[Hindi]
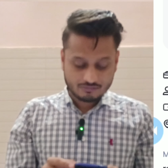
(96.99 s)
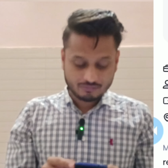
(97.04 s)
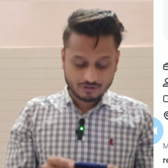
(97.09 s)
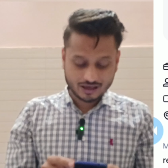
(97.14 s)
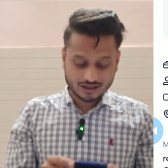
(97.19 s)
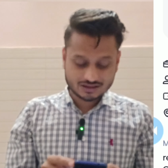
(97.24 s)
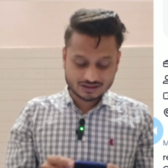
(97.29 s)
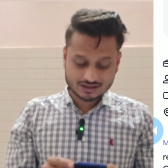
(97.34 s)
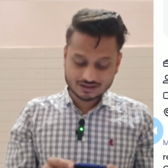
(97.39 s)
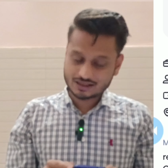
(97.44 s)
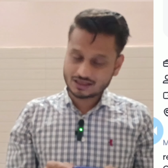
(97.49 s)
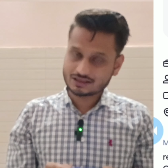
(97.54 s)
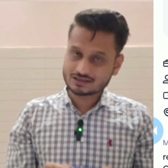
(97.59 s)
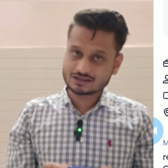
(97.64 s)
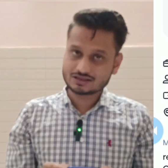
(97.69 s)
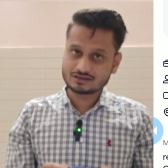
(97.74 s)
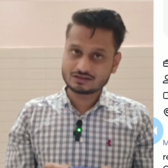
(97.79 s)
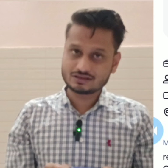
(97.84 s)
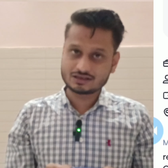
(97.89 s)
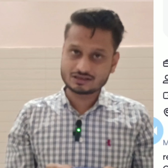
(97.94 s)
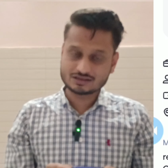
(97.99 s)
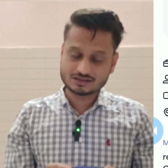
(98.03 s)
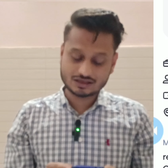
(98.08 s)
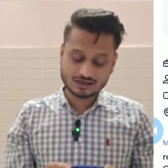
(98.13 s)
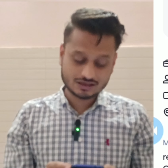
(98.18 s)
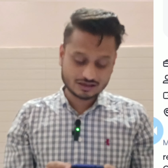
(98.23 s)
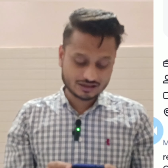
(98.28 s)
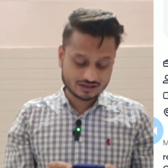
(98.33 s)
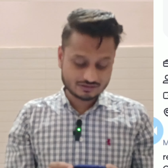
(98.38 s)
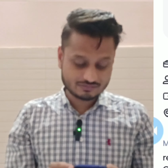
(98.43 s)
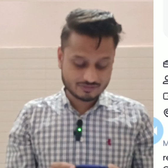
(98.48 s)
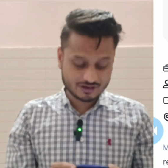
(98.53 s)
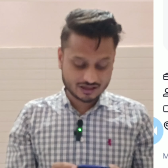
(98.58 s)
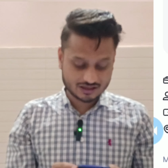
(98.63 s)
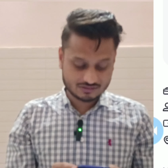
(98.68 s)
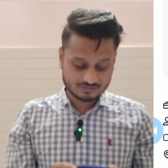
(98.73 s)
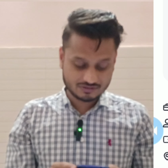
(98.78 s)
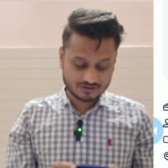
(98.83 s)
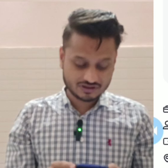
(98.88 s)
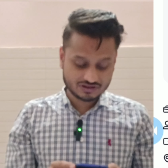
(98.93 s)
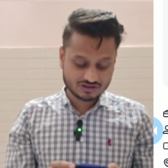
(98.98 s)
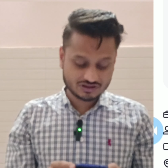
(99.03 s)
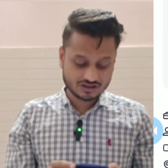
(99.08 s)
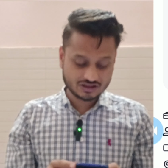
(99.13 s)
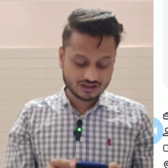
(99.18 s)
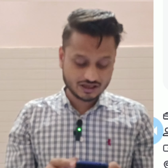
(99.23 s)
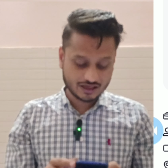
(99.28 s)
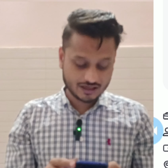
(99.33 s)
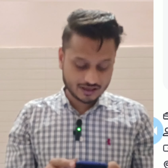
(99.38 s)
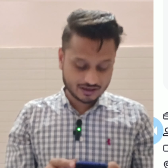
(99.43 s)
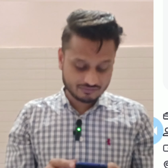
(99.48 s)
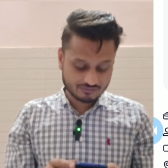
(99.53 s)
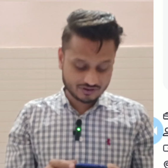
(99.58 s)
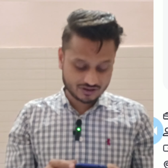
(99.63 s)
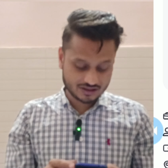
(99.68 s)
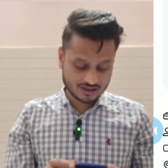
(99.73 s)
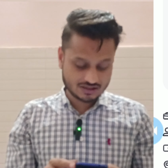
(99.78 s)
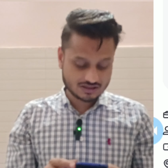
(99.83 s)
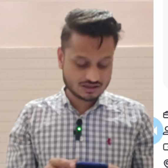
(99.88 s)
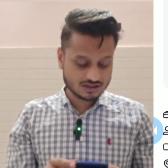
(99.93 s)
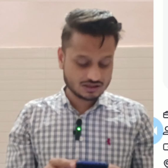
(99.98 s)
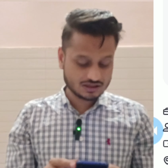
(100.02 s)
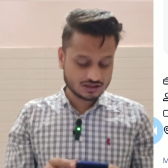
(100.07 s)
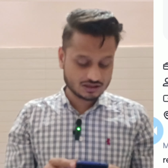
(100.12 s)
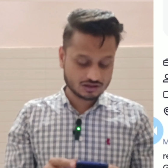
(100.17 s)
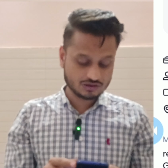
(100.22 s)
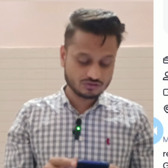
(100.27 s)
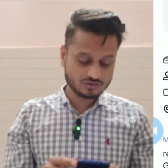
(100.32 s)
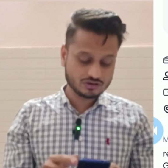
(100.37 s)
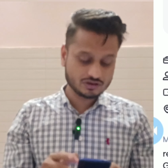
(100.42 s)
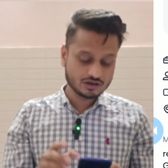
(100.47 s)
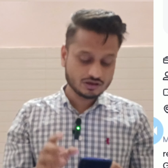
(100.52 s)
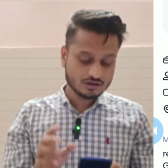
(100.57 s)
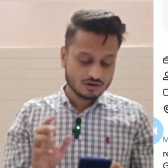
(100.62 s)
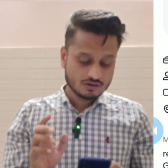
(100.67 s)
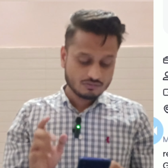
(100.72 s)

पाँच से दस दस साल का इसमें एक्सपीरियंस चाहिए एक वैकेंसी निकली हुई है